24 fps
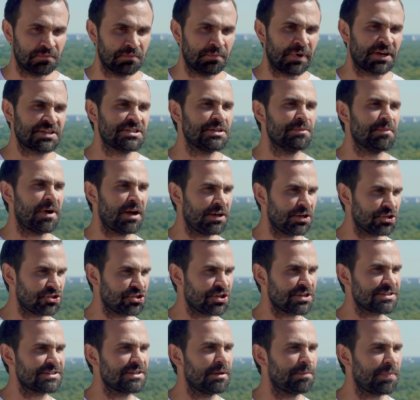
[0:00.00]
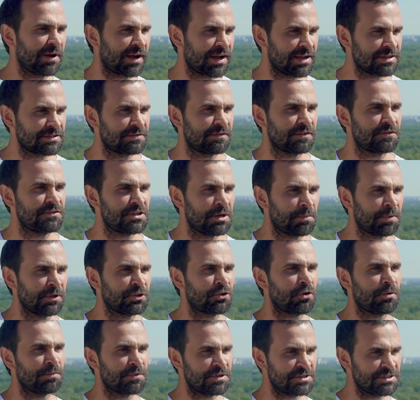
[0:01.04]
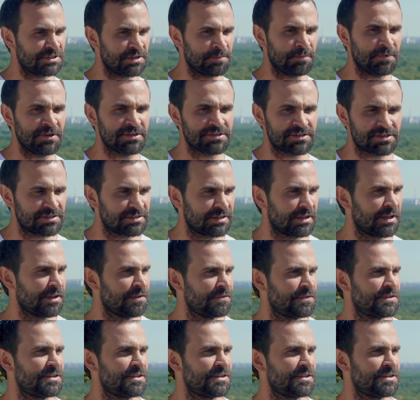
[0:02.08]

максимально честно показывать все подробности бизнеса и